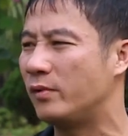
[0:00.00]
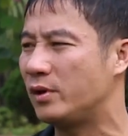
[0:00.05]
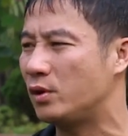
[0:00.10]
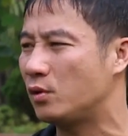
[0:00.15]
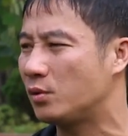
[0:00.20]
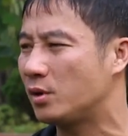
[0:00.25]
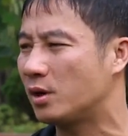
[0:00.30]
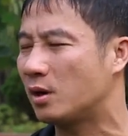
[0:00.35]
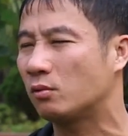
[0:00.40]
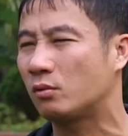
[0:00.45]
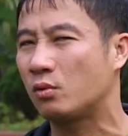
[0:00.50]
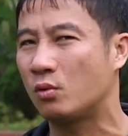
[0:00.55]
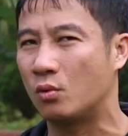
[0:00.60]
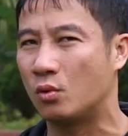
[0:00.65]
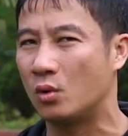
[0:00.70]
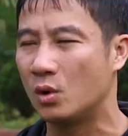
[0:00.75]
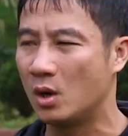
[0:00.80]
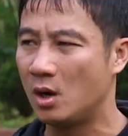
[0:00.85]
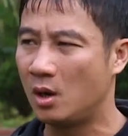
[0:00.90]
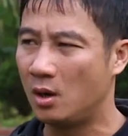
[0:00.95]
Ví dụ như cầu thủ
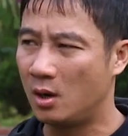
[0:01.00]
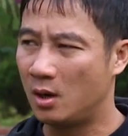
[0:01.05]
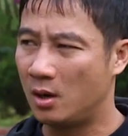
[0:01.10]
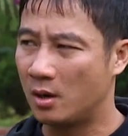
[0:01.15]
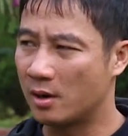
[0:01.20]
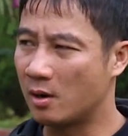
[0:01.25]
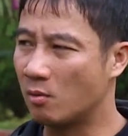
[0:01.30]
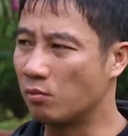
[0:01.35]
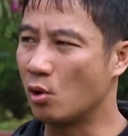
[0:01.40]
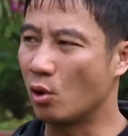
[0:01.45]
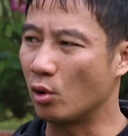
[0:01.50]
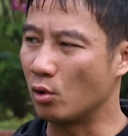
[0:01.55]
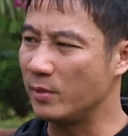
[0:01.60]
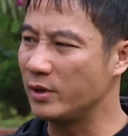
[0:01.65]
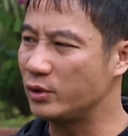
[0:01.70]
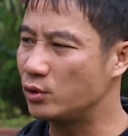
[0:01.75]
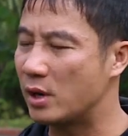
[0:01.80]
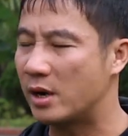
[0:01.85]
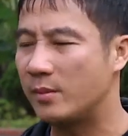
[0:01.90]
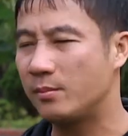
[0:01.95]
đồng đội của
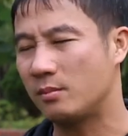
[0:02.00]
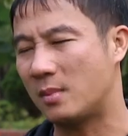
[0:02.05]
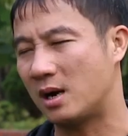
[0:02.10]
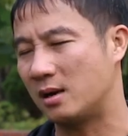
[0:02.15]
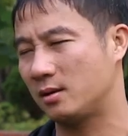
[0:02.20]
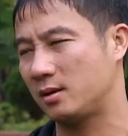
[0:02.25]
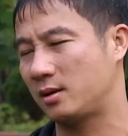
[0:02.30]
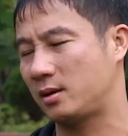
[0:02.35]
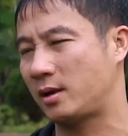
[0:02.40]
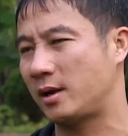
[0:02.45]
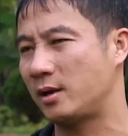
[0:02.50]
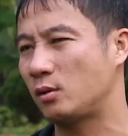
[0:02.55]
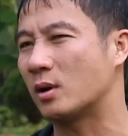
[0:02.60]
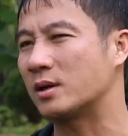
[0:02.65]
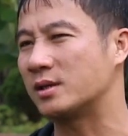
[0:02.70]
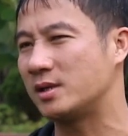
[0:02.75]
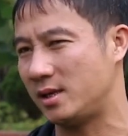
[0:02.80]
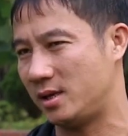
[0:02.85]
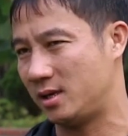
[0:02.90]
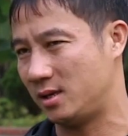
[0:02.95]
mình chuyên bằng kỹ
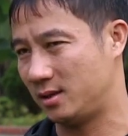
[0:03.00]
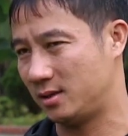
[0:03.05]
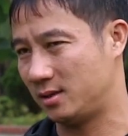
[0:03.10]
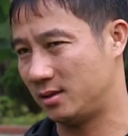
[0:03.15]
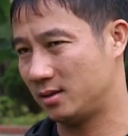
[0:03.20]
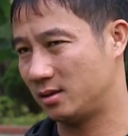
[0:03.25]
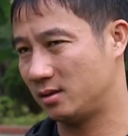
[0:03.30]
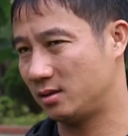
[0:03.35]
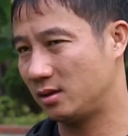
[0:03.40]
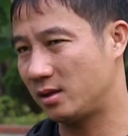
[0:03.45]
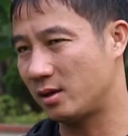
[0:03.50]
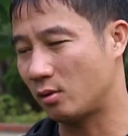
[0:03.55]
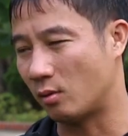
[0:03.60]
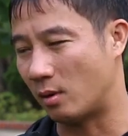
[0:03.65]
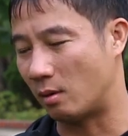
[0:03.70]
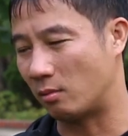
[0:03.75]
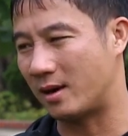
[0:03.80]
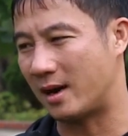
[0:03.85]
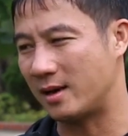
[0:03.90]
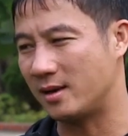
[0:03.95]
thuật gì thì quả
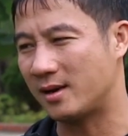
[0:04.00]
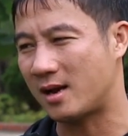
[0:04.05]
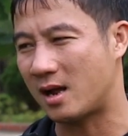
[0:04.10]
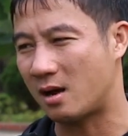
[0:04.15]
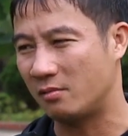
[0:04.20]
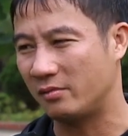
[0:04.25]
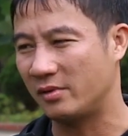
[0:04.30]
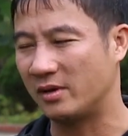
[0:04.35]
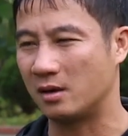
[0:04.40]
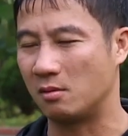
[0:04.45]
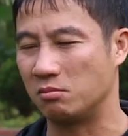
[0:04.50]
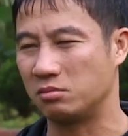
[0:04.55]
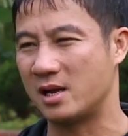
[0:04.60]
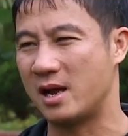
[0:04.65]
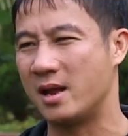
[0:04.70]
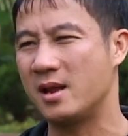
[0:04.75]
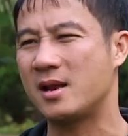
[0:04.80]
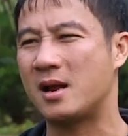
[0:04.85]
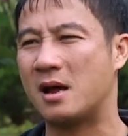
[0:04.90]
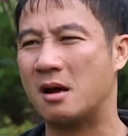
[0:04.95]
bóng lắm như nào, mình khống
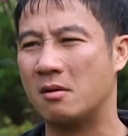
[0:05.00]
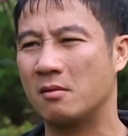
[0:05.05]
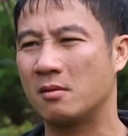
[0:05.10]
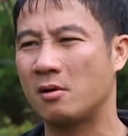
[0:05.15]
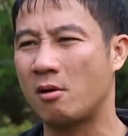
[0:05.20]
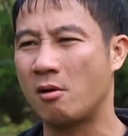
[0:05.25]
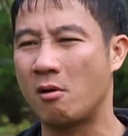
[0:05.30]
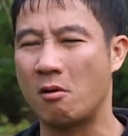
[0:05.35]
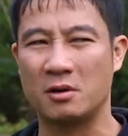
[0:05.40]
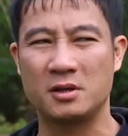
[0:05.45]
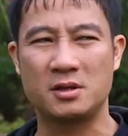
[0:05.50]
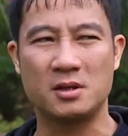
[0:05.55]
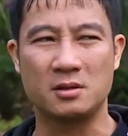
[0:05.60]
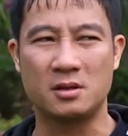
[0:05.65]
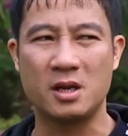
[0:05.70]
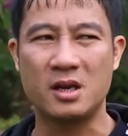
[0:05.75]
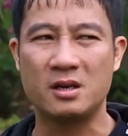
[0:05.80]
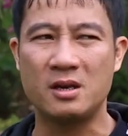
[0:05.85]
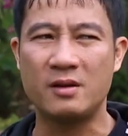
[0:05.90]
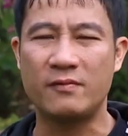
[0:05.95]
chế như nào, đòi hỏi cái sự
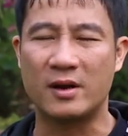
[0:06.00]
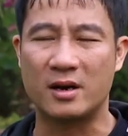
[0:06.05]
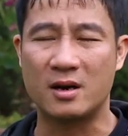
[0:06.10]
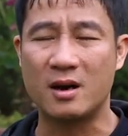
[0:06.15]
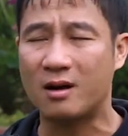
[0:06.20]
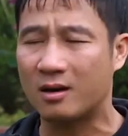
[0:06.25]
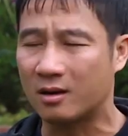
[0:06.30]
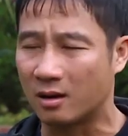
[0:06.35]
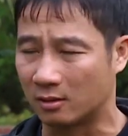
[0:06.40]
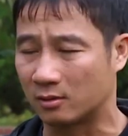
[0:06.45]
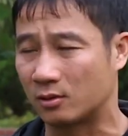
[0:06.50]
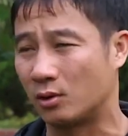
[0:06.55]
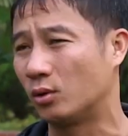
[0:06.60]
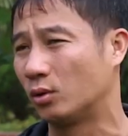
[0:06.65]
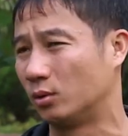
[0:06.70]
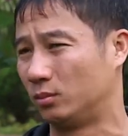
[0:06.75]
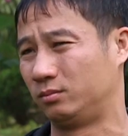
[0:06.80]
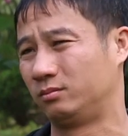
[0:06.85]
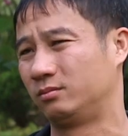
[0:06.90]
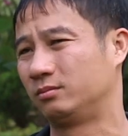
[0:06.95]
thích nghi phải rất cực tốt,
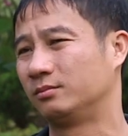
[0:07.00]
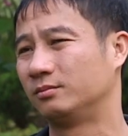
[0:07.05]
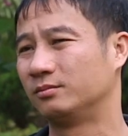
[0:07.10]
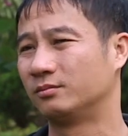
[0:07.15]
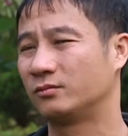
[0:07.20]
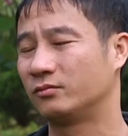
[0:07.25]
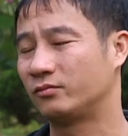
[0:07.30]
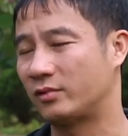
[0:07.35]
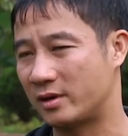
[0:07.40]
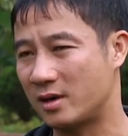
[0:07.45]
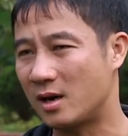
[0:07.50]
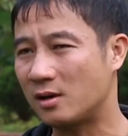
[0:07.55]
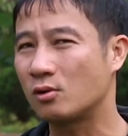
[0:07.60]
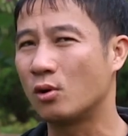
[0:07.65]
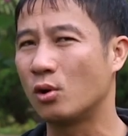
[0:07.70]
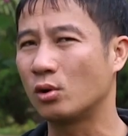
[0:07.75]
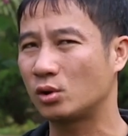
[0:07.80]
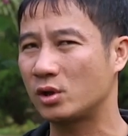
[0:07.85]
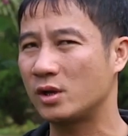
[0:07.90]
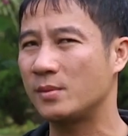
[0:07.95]
rất
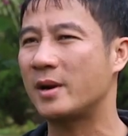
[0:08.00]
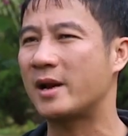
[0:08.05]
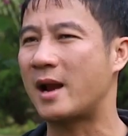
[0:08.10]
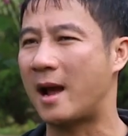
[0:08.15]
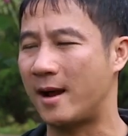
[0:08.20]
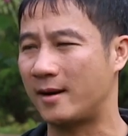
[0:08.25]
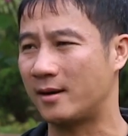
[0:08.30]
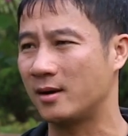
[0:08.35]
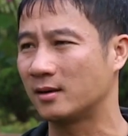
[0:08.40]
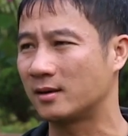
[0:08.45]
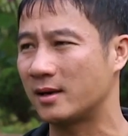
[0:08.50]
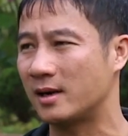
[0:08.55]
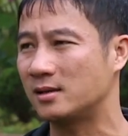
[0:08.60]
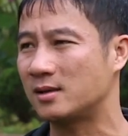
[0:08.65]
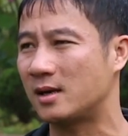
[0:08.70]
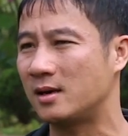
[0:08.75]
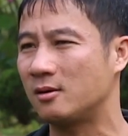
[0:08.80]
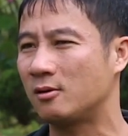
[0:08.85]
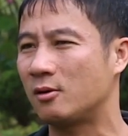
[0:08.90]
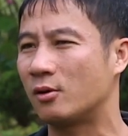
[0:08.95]
tốt thì mới đá được trên
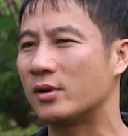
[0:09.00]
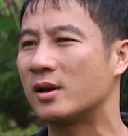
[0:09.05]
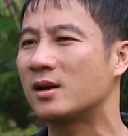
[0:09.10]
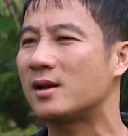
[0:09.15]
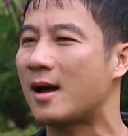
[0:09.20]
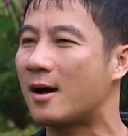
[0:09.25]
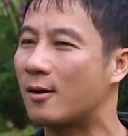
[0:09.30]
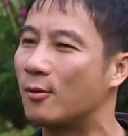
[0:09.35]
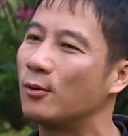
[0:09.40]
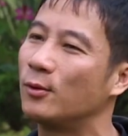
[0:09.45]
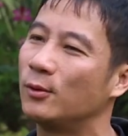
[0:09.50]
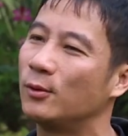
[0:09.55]
sân cỏ nhân tạo.